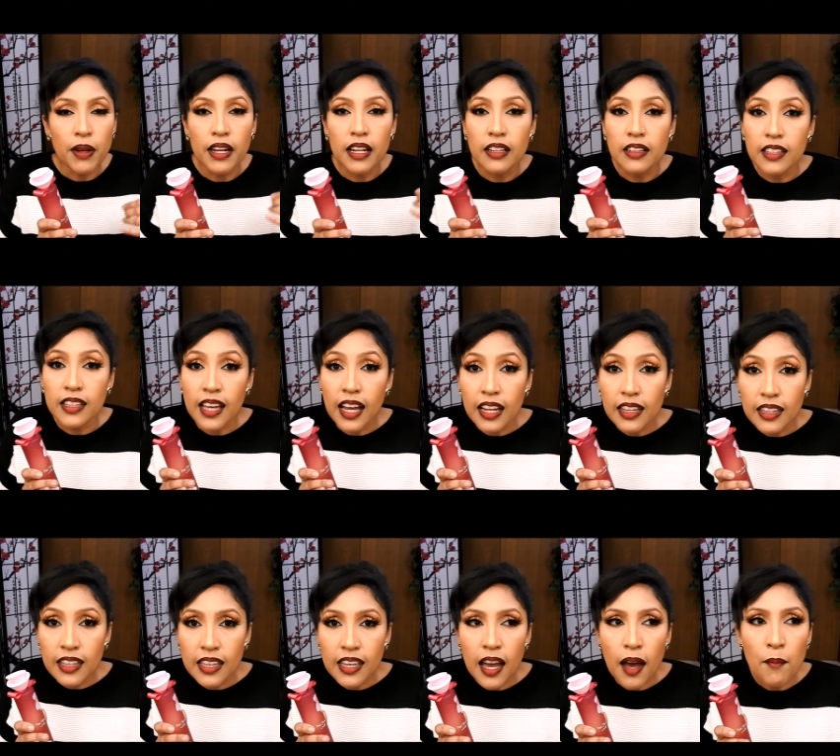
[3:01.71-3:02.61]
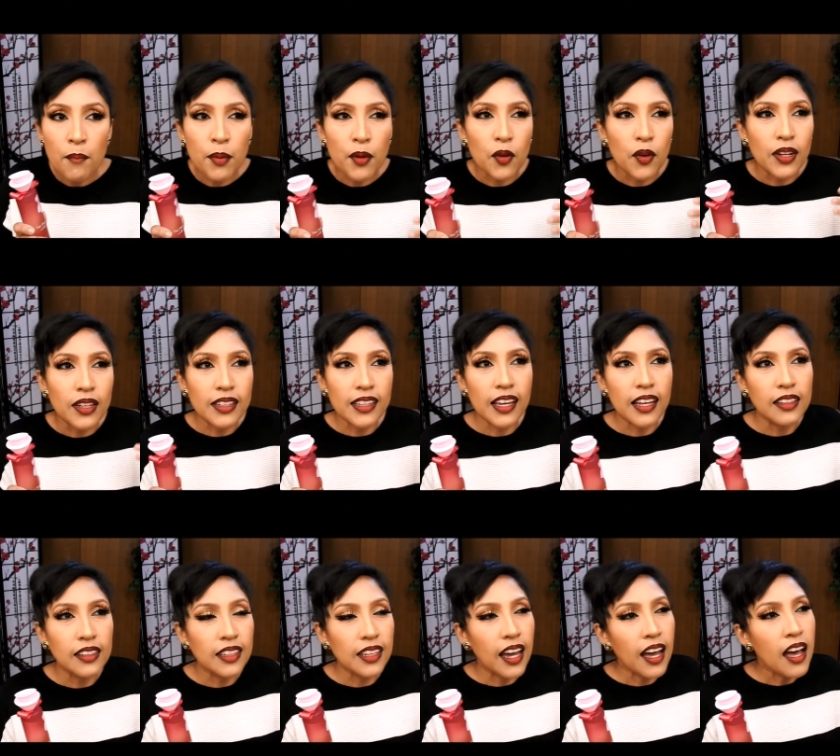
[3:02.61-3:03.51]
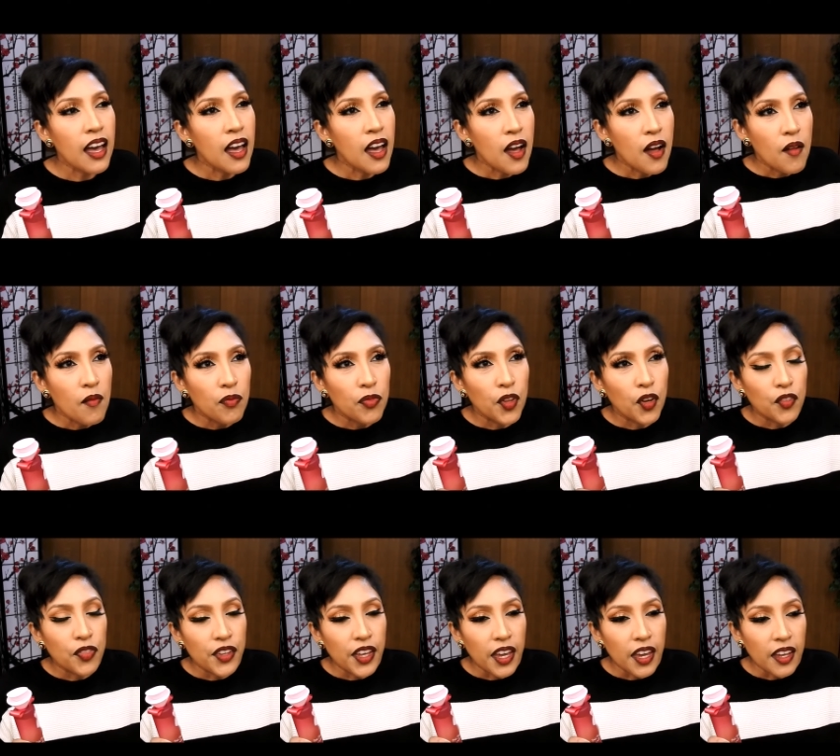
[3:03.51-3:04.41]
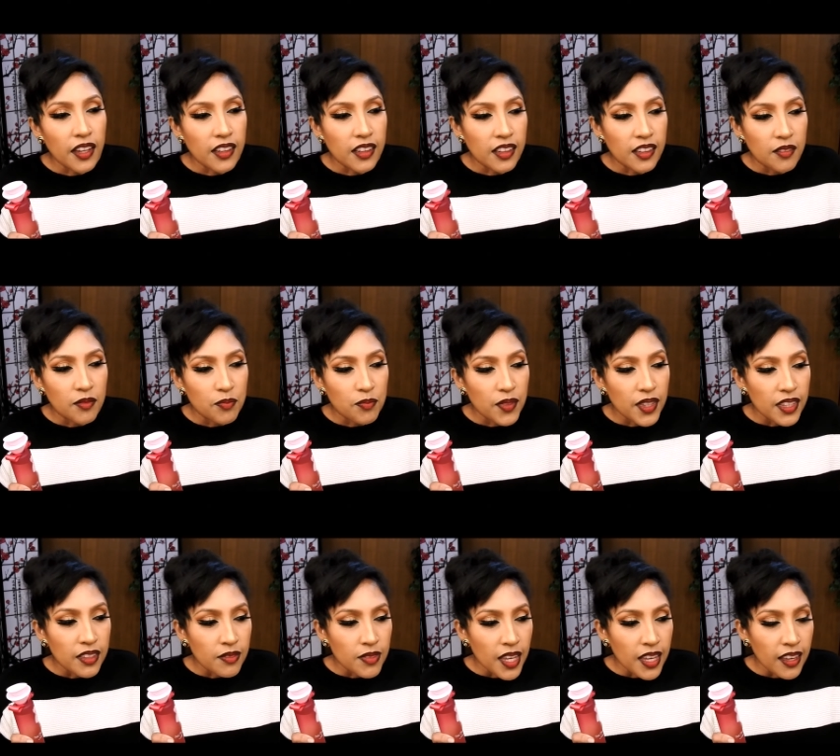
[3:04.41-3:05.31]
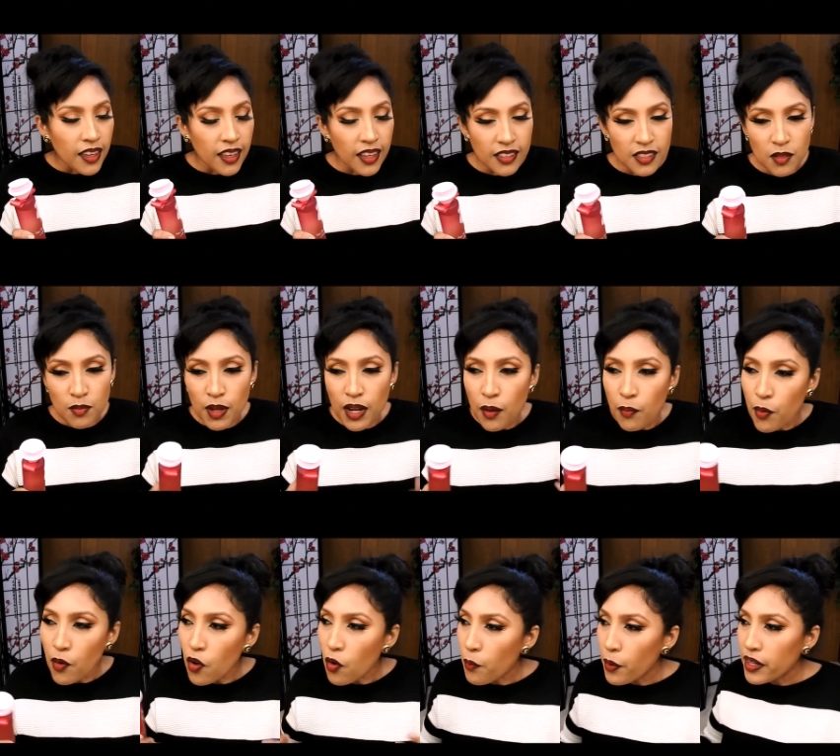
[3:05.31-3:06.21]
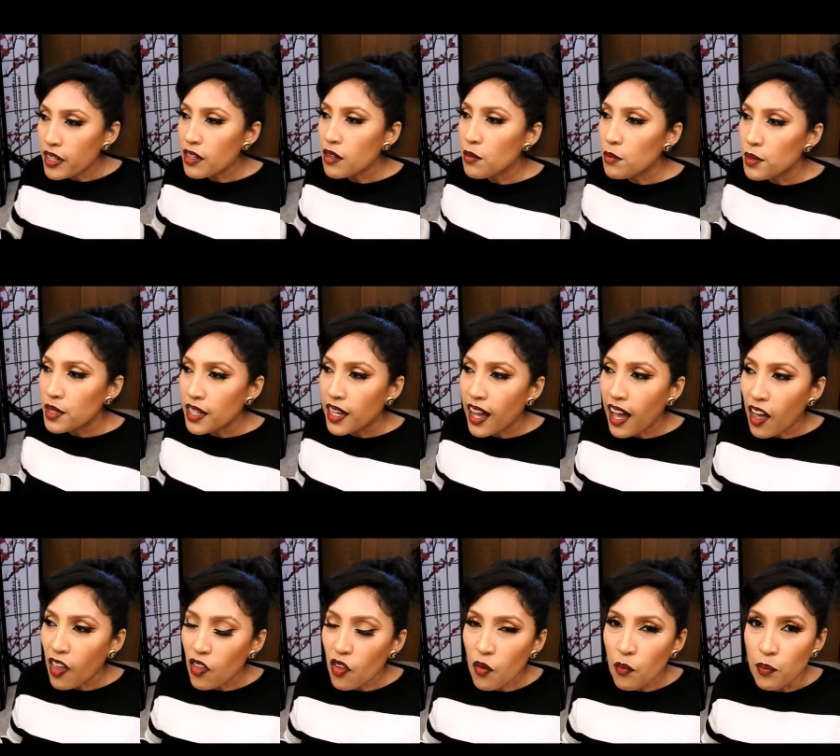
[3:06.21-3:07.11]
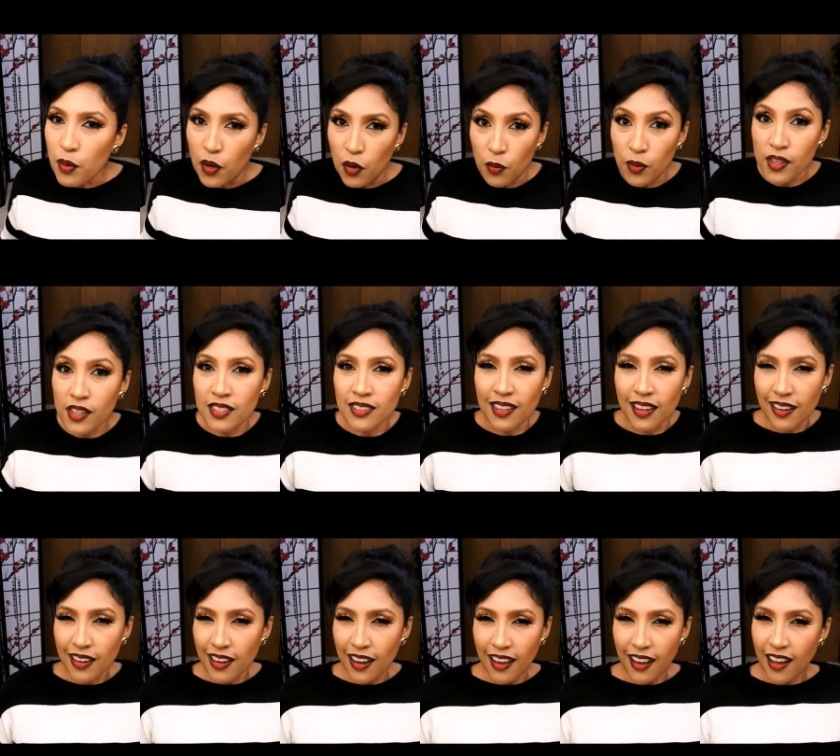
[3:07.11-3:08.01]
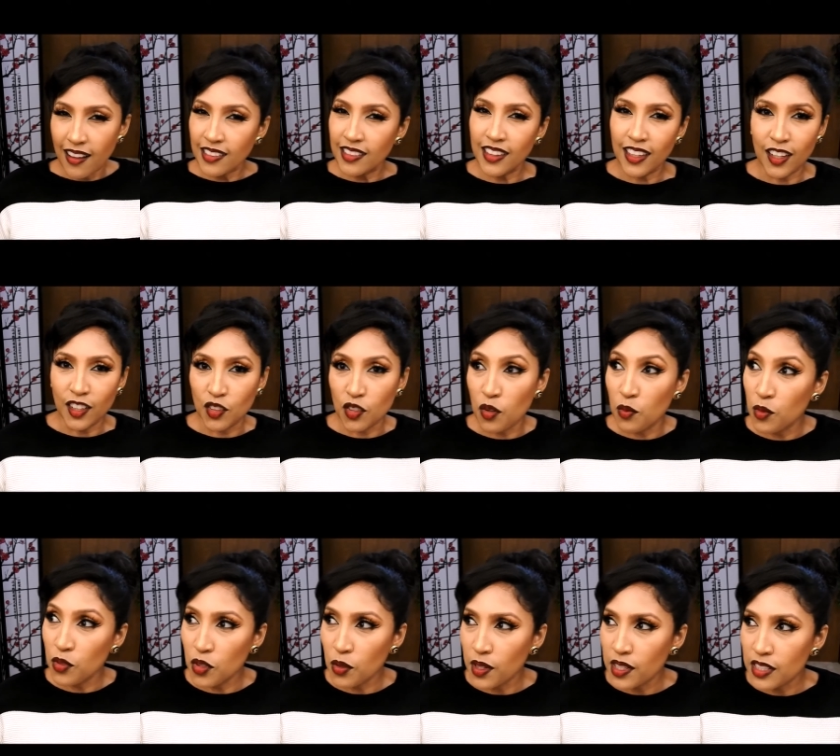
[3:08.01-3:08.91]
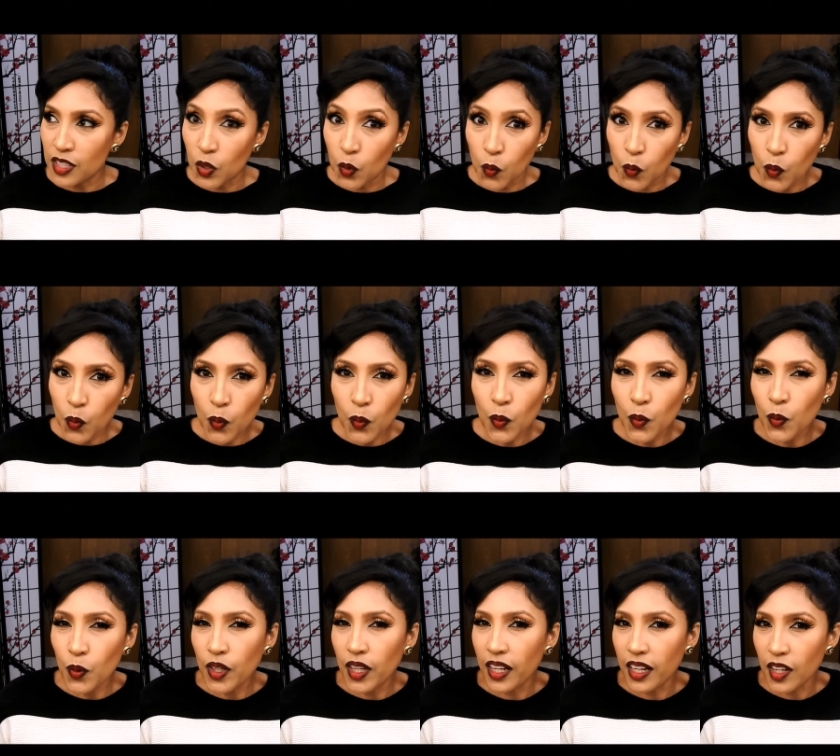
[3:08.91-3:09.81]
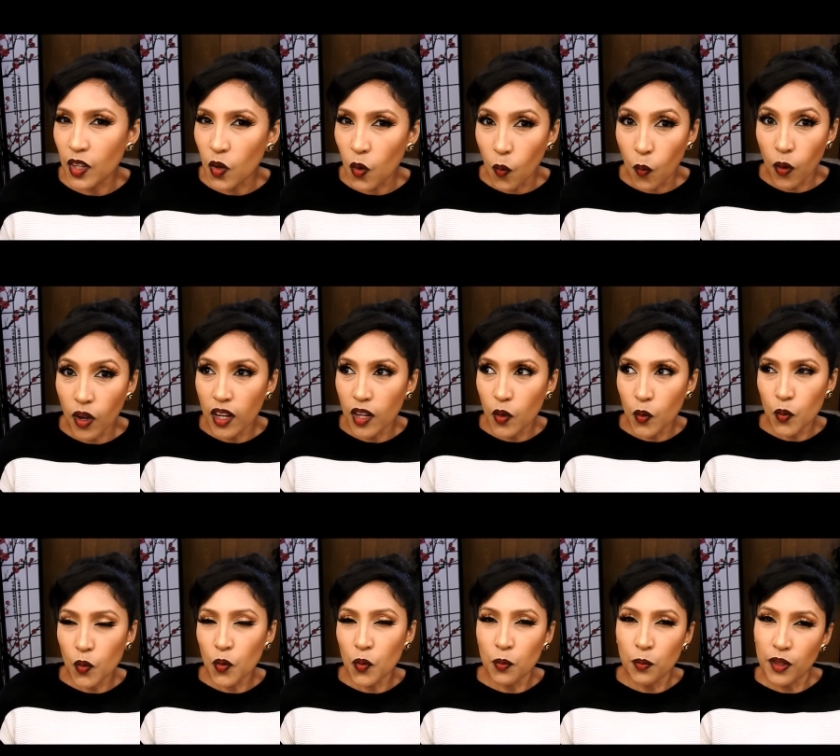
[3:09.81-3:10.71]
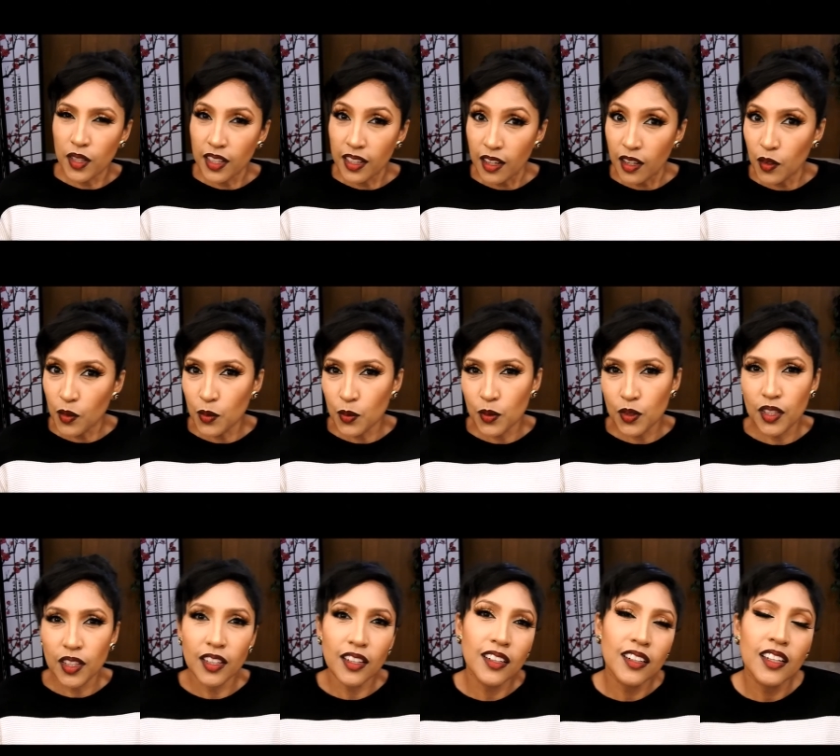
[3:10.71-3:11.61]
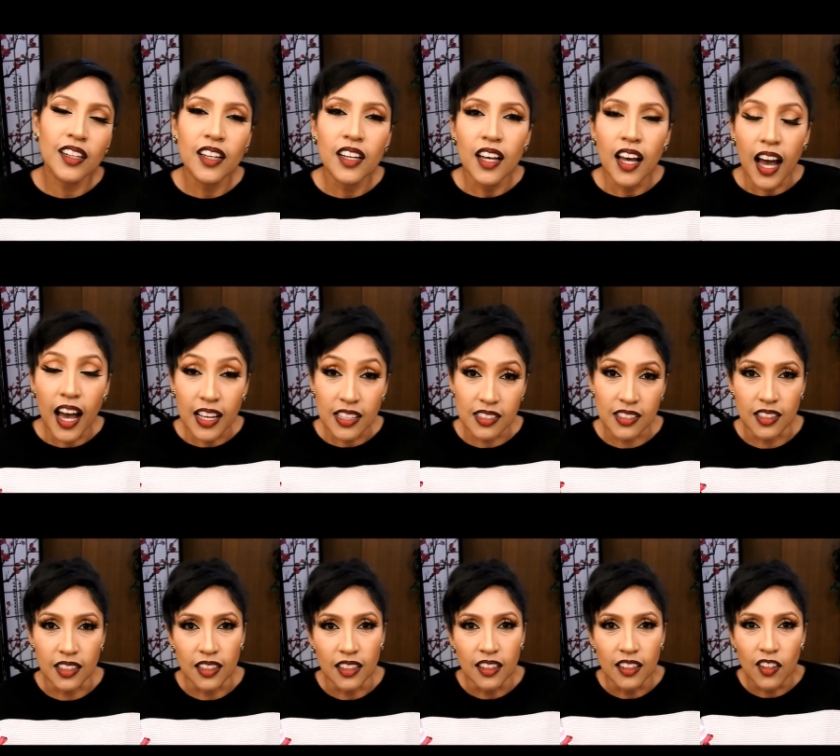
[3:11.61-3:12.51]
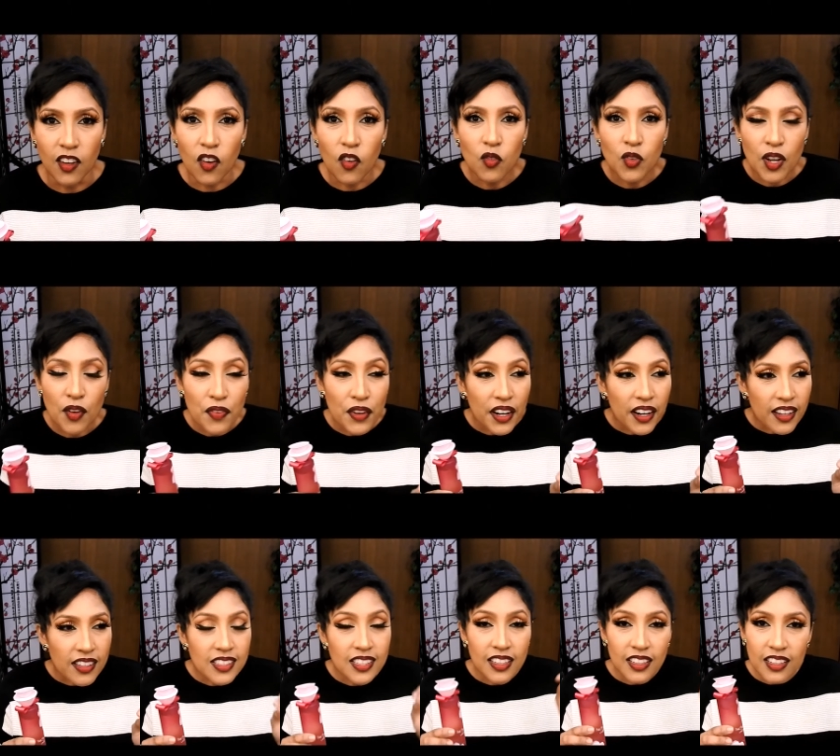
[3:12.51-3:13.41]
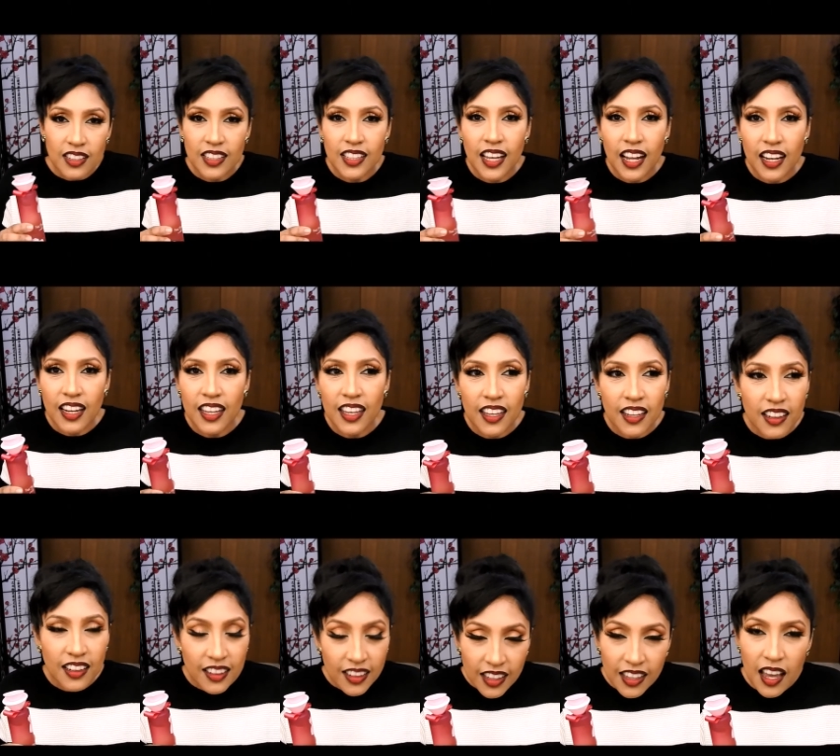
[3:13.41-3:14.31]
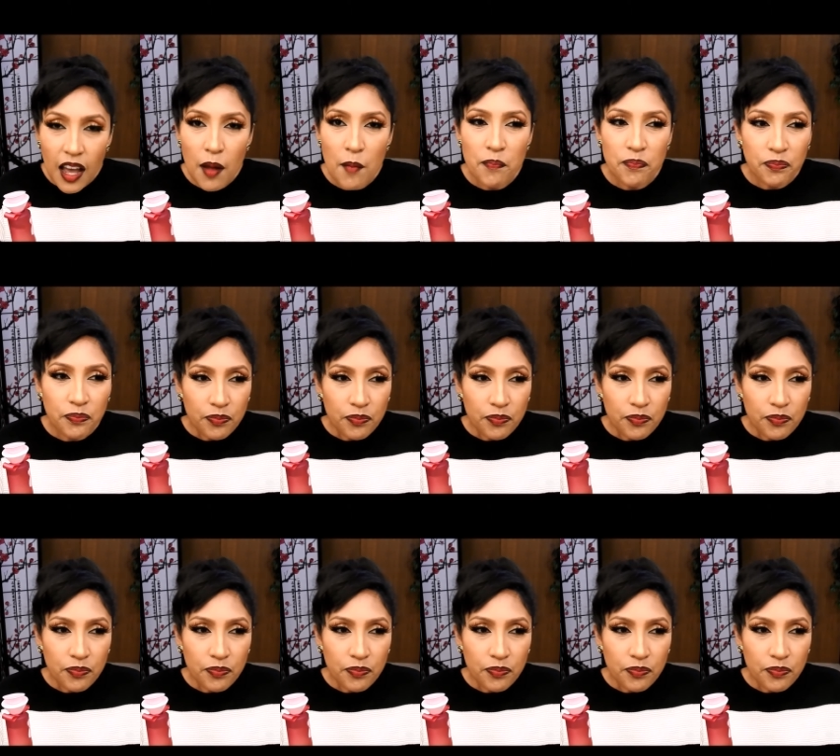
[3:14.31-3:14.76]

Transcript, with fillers: para el día a día, pero el día a día donde que si me la pongo para ir al mercado, pero voy a estar elegante, que todo el mundo va a decir, uh, qué rico huele, uh, mira, uh, ¿no? Así, ¿no? Una fragancia del día a día